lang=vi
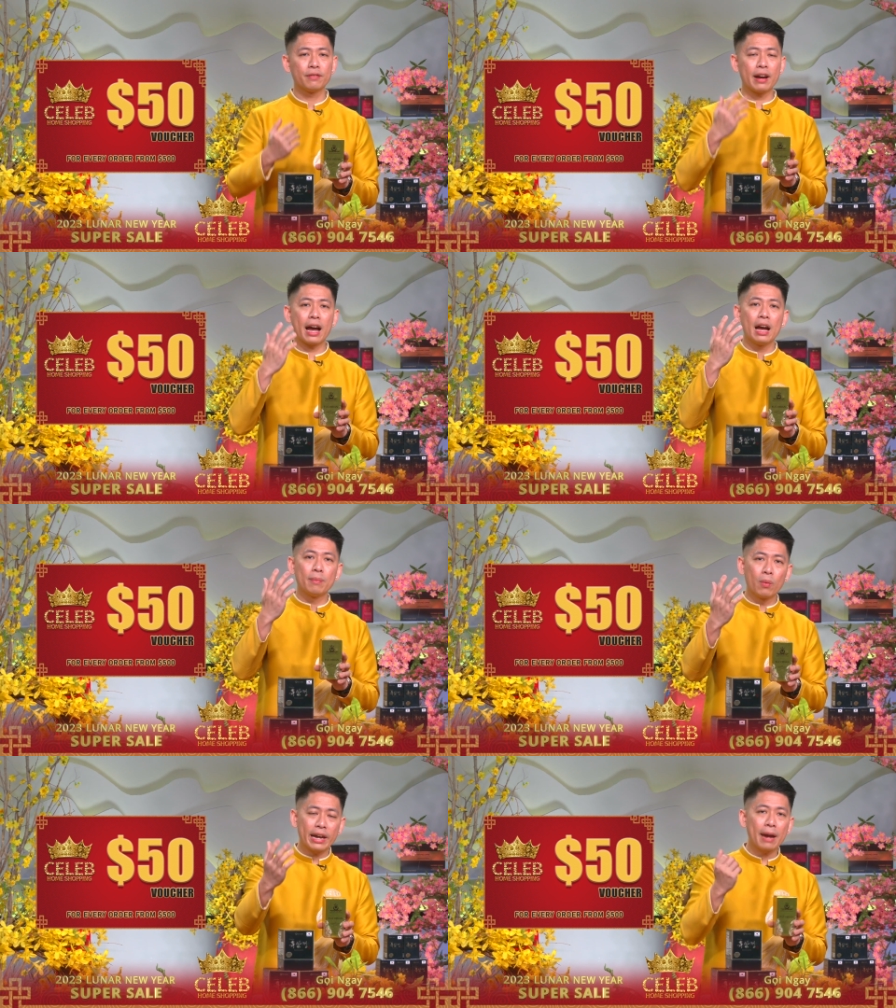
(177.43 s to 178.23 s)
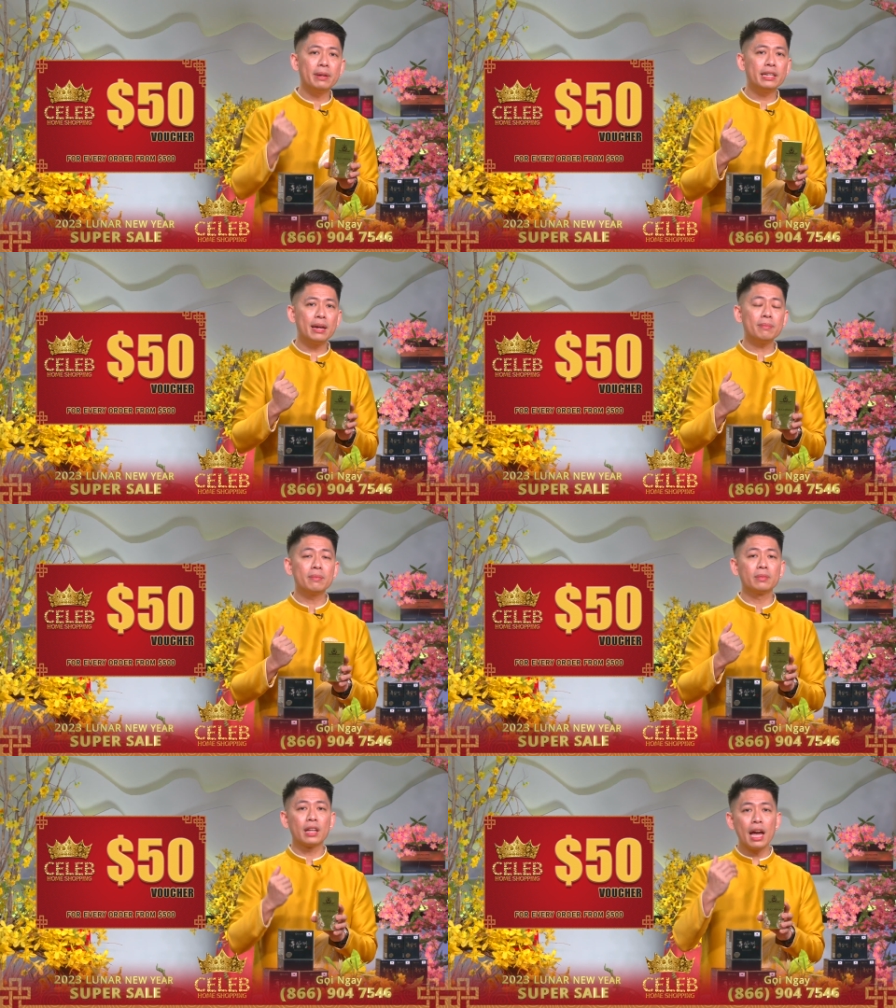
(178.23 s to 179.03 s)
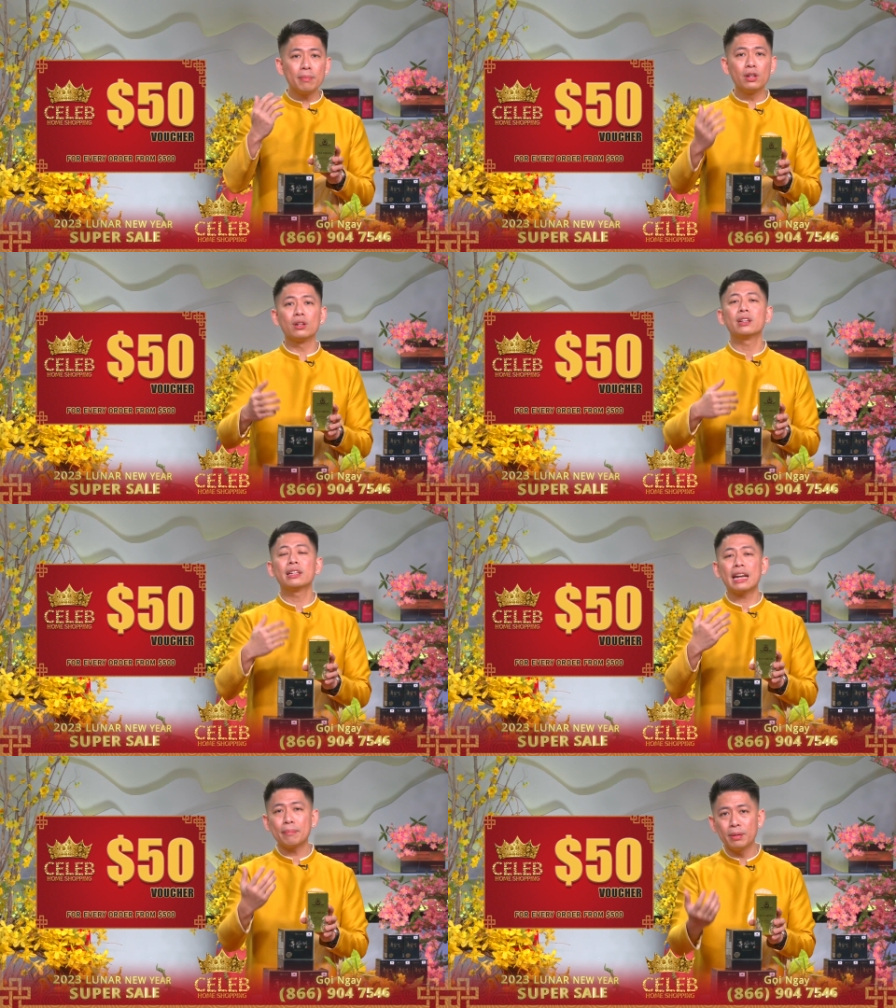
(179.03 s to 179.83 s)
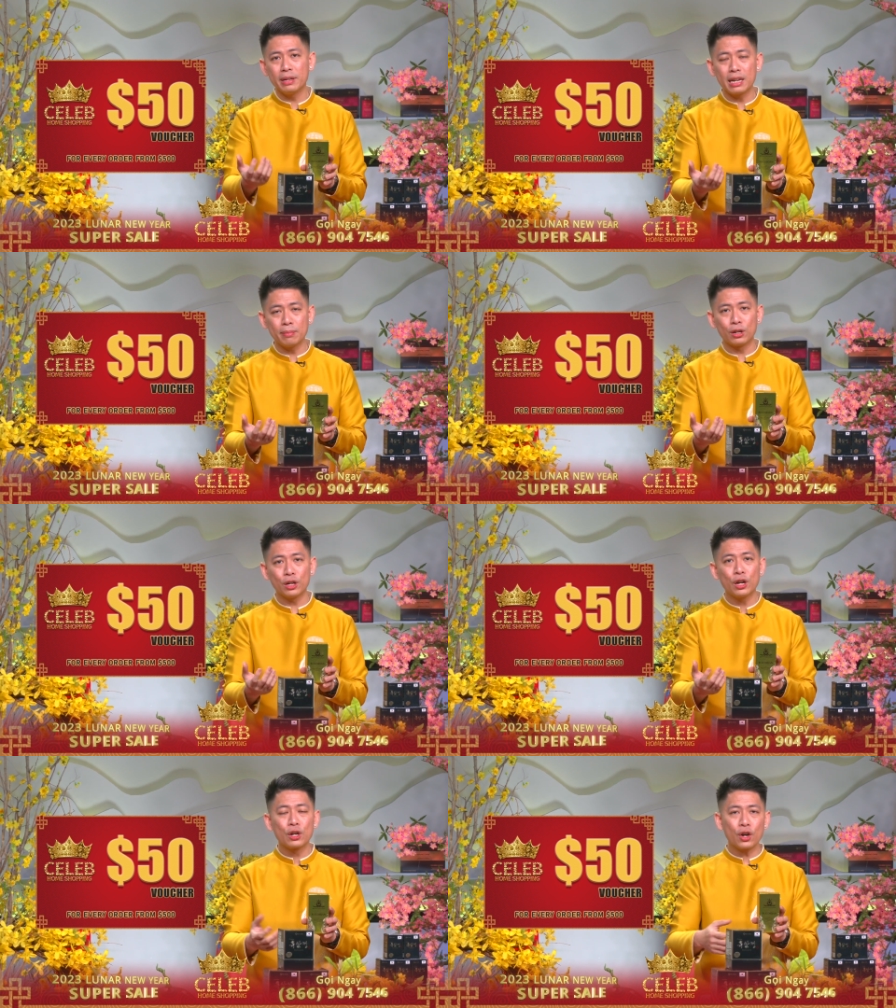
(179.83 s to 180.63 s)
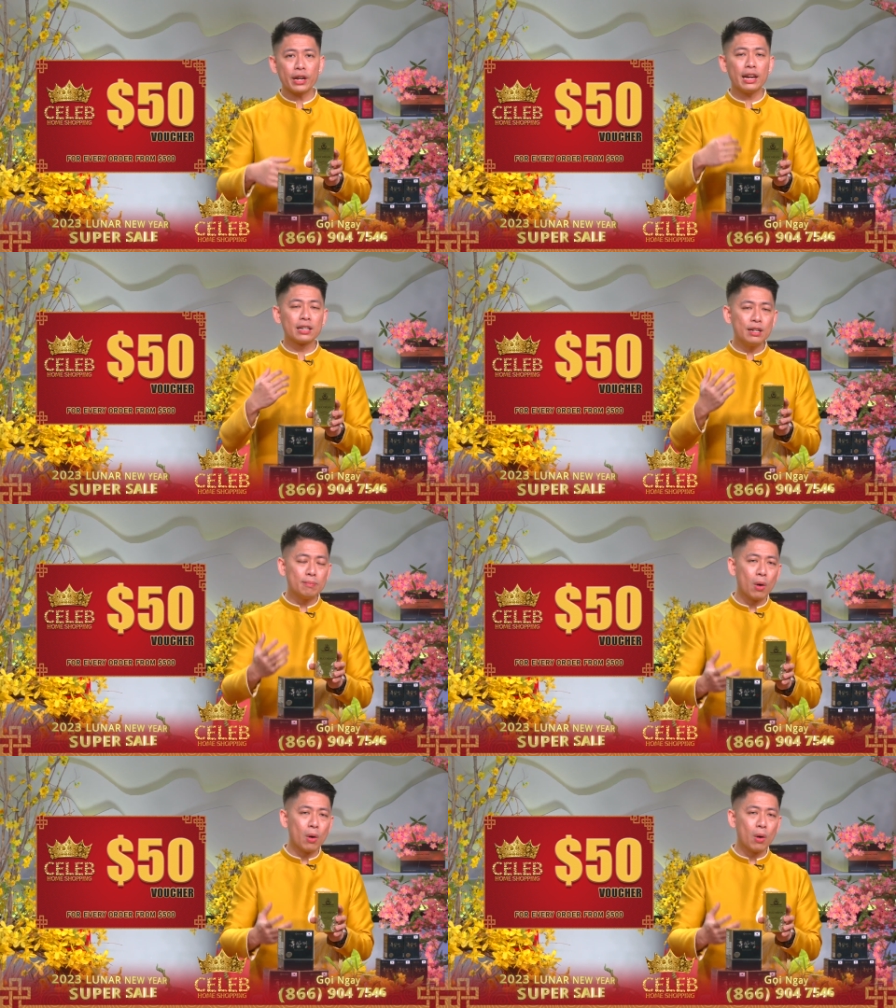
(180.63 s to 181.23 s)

và 1000 Mỹ Kim thêm được 50 Mỹ Kim nữa, có nghĩa là cứ